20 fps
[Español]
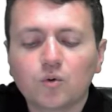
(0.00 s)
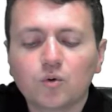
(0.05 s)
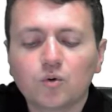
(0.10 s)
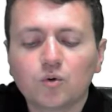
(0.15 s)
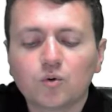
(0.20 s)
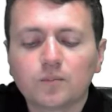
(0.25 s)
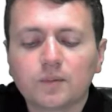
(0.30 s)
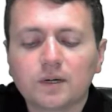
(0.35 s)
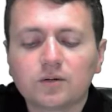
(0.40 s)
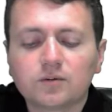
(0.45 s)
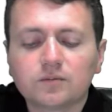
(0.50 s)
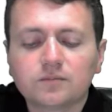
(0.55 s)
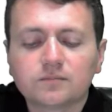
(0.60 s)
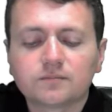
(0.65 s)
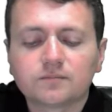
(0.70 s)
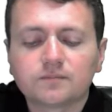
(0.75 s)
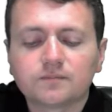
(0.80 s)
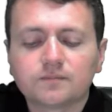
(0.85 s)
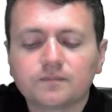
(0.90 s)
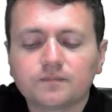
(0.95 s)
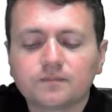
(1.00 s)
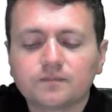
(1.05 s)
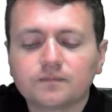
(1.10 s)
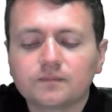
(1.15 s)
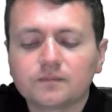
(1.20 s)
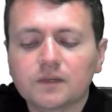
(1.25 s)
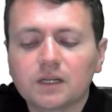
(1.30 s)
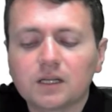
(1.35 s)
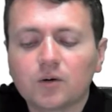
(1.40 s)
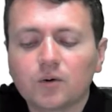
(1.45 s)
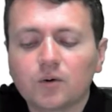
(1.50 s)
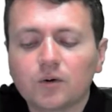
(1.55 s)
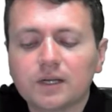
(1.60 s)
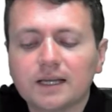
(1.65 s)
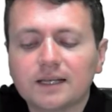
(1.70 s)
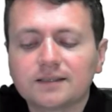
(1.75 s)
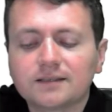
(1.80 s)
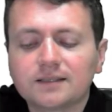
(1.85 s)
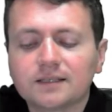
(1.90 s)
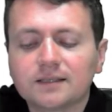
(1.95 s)
un número, lo
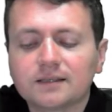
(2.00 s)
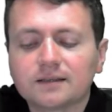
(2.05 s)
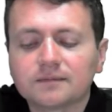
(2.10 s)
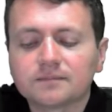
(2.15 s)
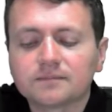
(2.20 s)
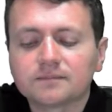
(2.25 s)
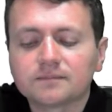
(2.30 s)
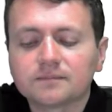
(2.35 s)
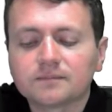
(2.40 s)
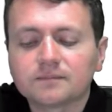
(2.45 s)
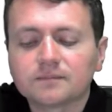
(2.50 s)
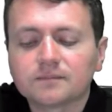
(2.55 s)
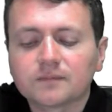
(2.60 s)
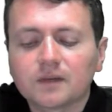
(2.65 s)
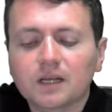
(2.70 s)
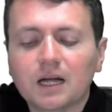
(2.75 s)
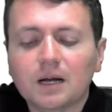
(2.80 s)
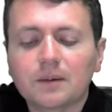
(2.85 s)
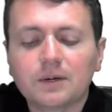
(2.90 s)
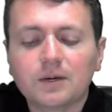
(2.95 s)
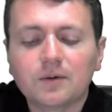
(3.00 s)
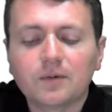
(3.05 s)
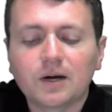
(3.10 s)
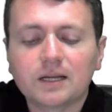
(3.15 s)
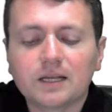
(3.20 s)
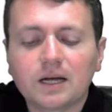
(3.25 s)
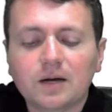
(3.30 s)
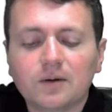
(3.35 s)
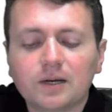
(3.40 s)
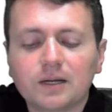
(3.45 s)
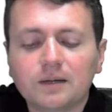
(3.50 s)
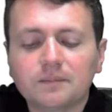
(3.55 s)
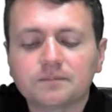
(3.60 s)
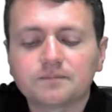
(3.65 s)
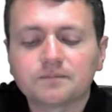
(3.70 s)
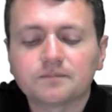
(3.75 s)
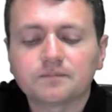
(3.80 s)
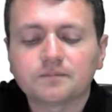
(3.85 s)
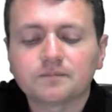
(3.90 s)
voy a decir a mi variable